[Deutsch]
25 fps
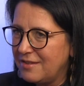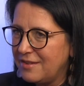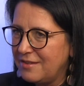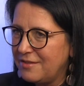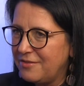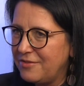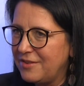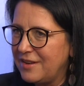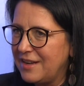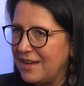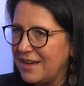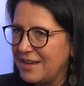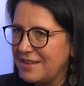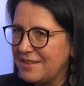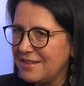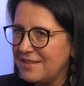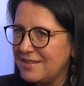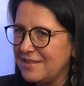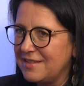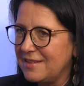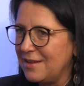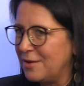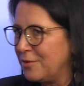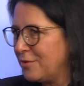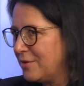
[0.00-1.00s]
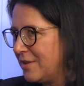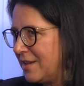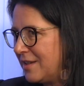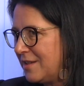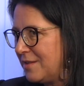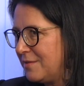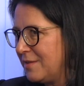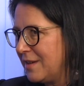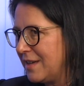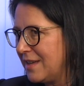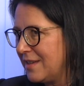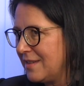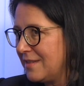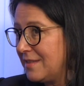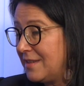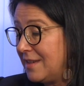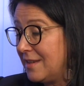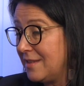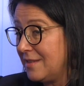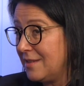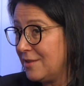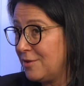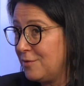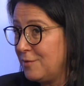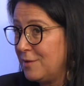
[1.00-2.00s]
Vielleicht ist es auch deswegen
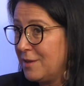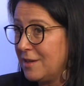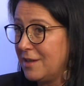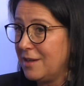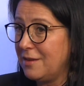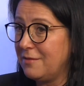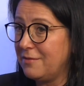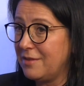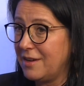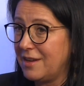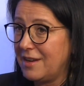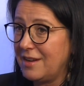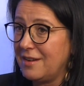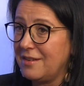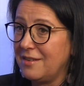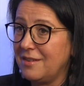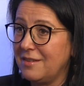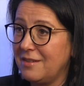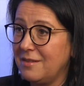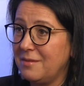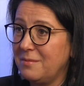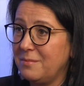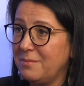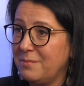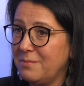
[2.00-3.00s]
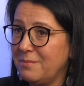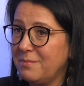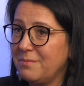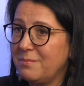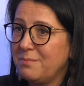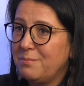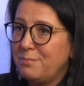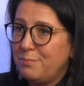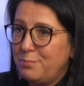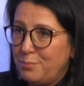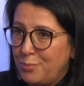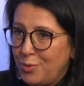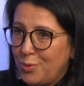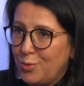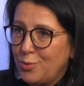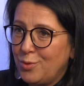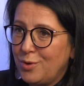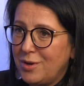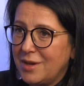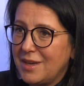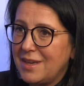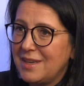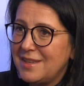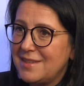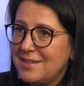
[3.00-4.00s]
sehr, sehr schwierig, weil
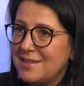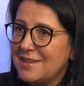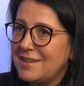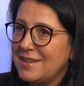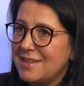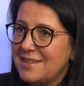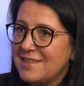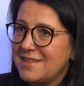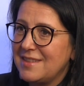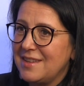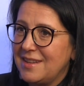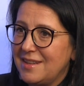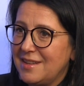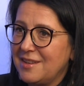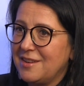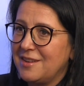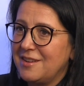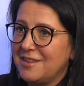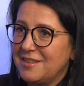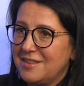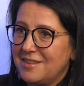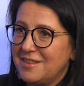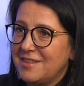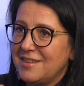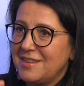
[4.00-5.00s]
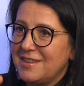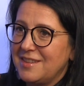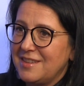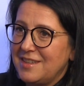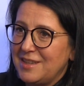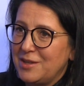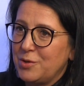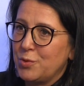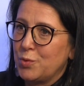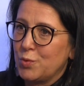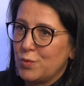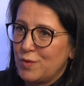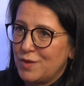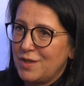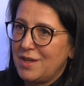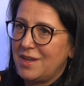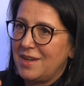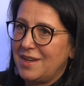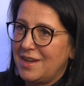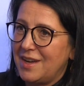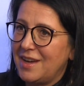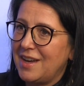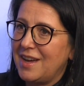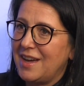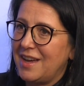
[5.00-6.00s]
Bruck ist ja jetzt nicht gerade die große
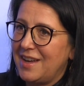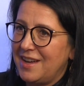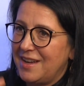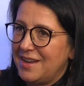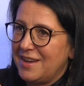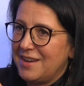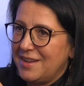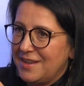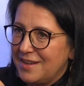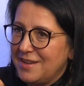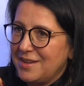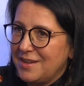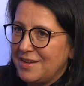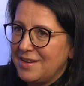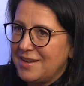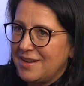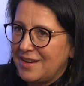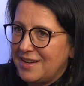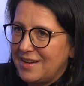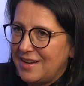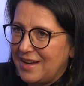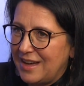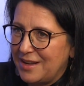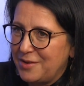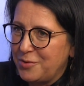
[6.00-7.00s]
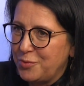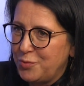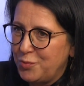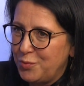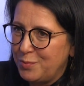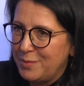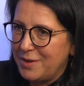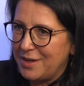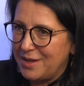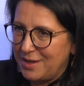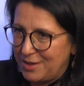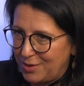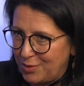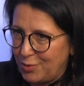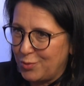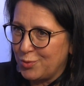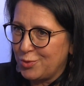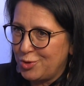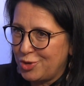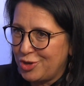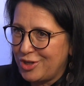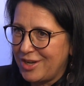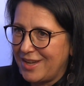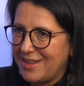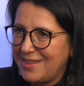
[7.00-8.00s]
anonyme
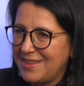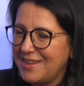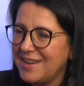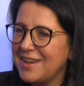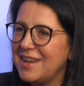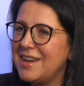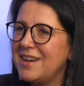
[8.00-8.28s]
Großstadt,